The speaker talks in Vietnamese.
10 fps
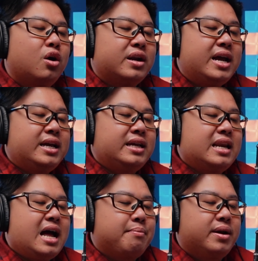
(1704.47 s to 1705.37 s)
Còn
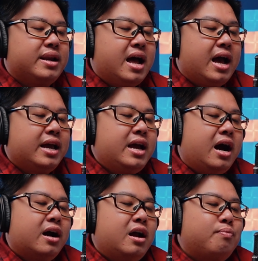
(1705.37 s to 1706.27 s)
đây là mình để
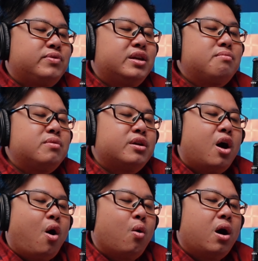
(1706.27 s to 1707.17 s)
ở góc
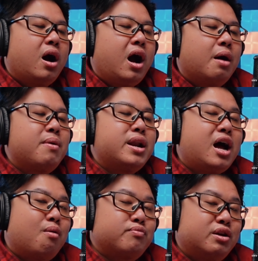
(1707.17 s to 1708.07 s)
90 độ ở
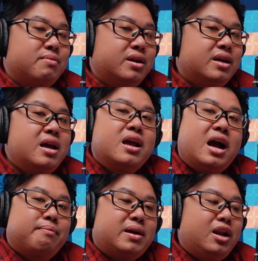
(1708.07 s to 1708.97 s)
bên hông chiếc mic.
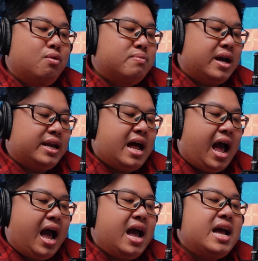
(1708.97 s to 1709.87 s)
Âm thanh lúc này
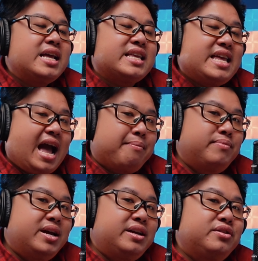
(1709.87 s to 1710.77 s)
đã
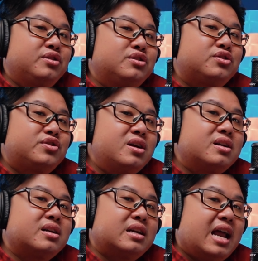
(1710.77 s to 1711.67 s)
giảm đi
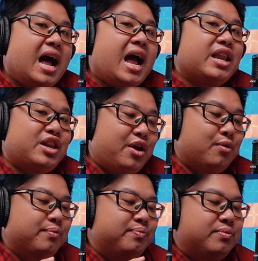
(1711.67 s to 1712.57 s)
rất là
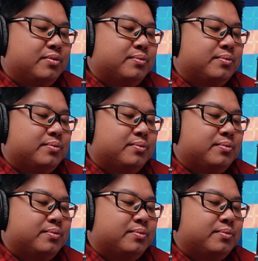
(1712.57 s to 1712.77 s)
nhiều.